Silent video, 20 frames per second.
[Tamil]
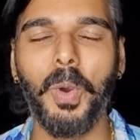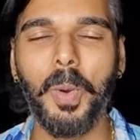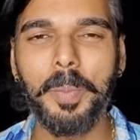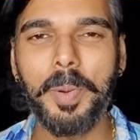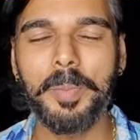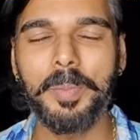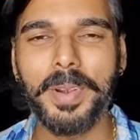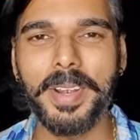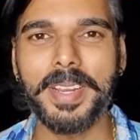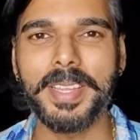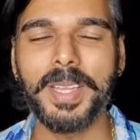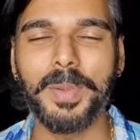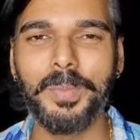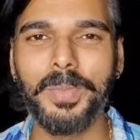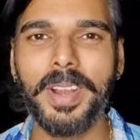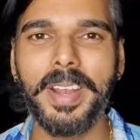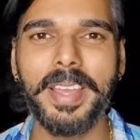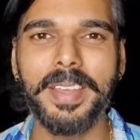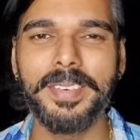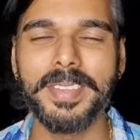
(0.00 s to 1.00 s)
ஓப்பன் பண்ணுறதுக்கு
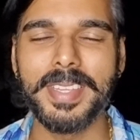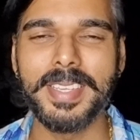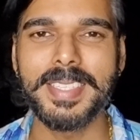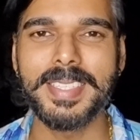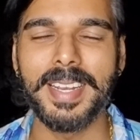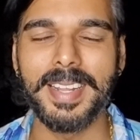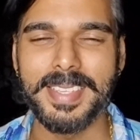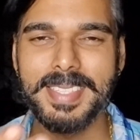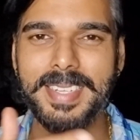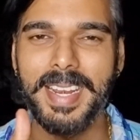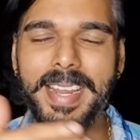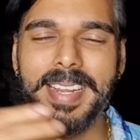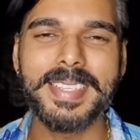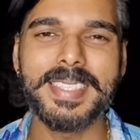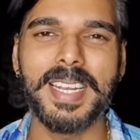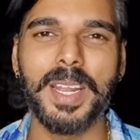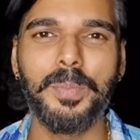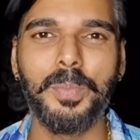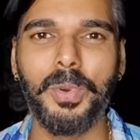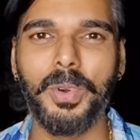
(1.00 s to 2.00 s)
முன்னாடியே வந்து சில
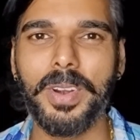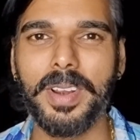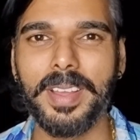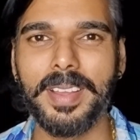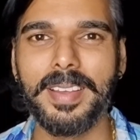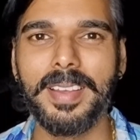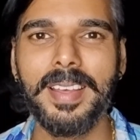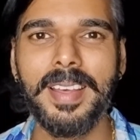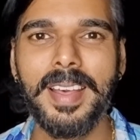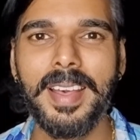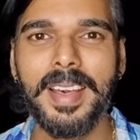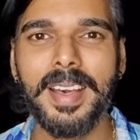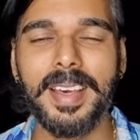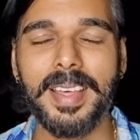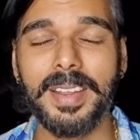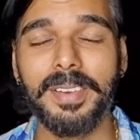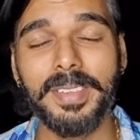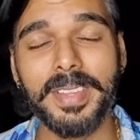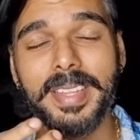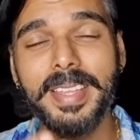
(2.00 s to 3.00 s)
ஸ்லைட்ஸ்லாம் போடுறாங்க
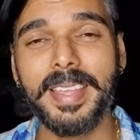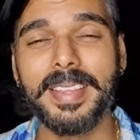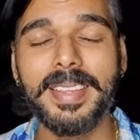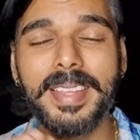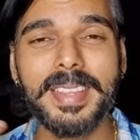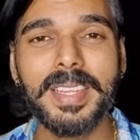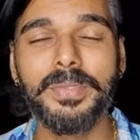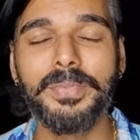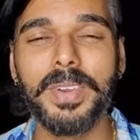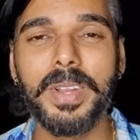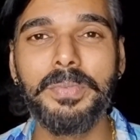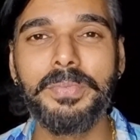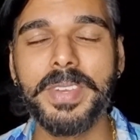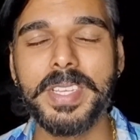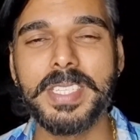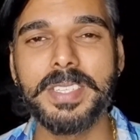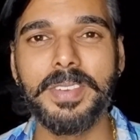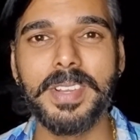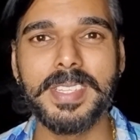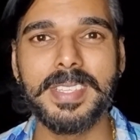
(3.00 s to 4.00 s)
அதில் வந்து எந்தெந்த ஃபிலிம்
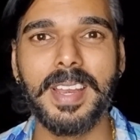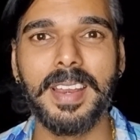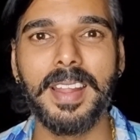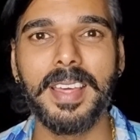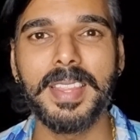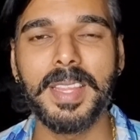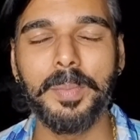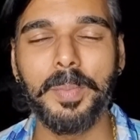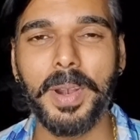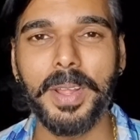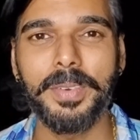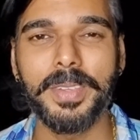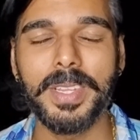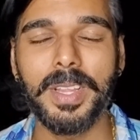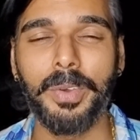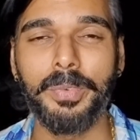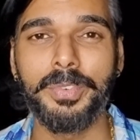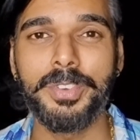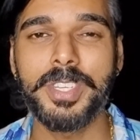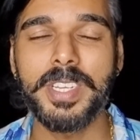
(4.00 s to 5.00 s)
ஃபெஸ்டிவல்ஸ்லாம் இந்த படம்
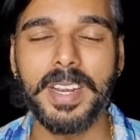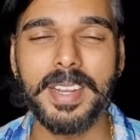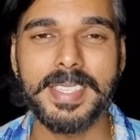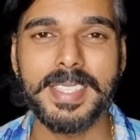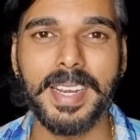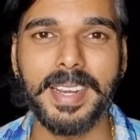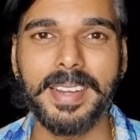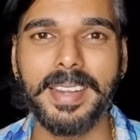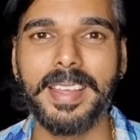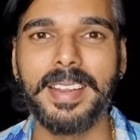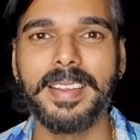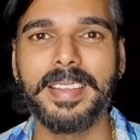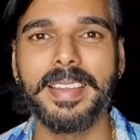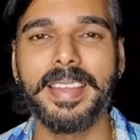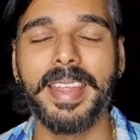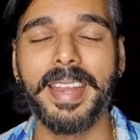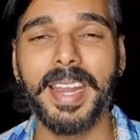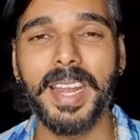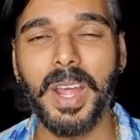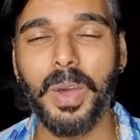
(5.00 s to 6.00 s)
வந்து அஃபிஷியலாக செலக்ட்
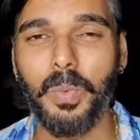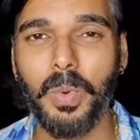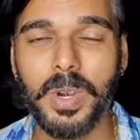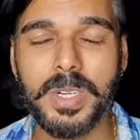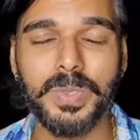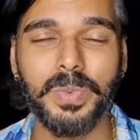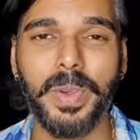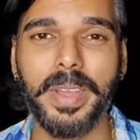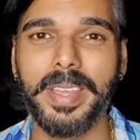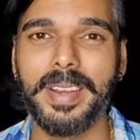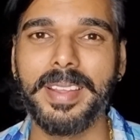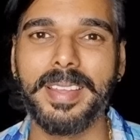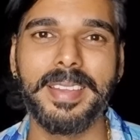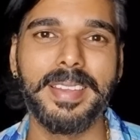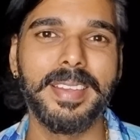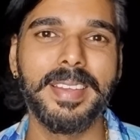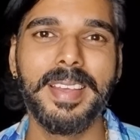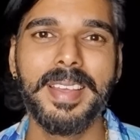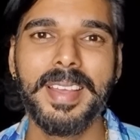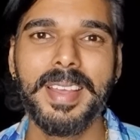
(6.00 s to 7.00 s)
ஆயிருக்கு என்னென்ன அவார்ட்ஸ்
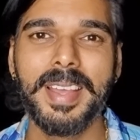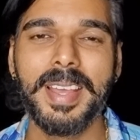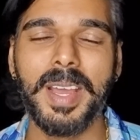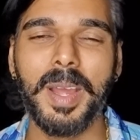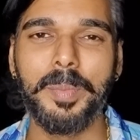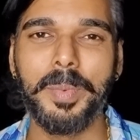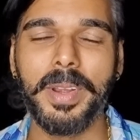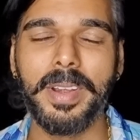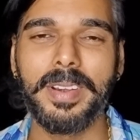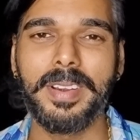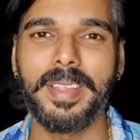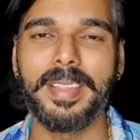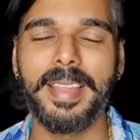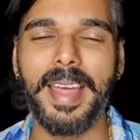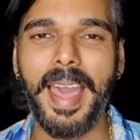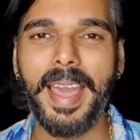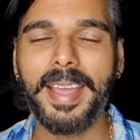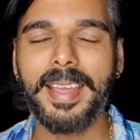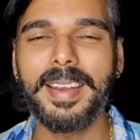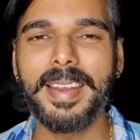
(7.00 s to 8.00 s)
வாங்கியிருக்கு அப்படின்ற
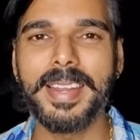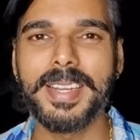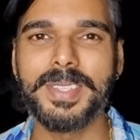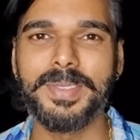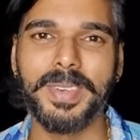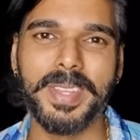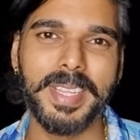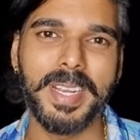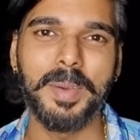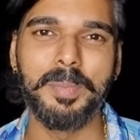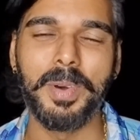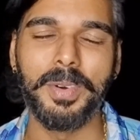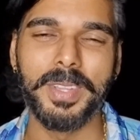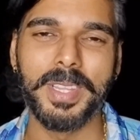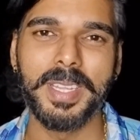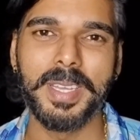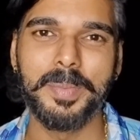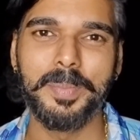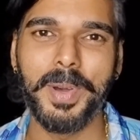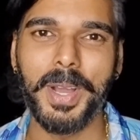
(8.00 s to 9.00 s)
அந்த ஆக்கலைட்ஸ் வந்து நம்ம
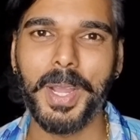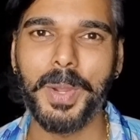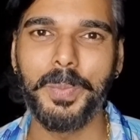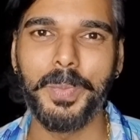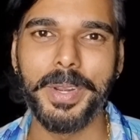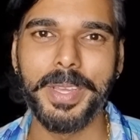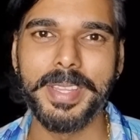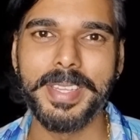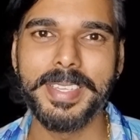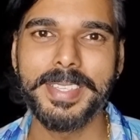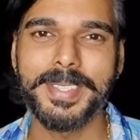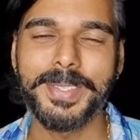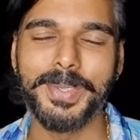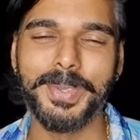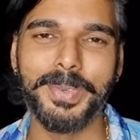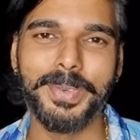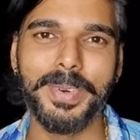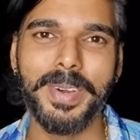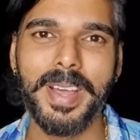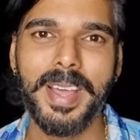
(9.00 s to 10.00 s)
வந்து பார்க்க முடியுது ஸோ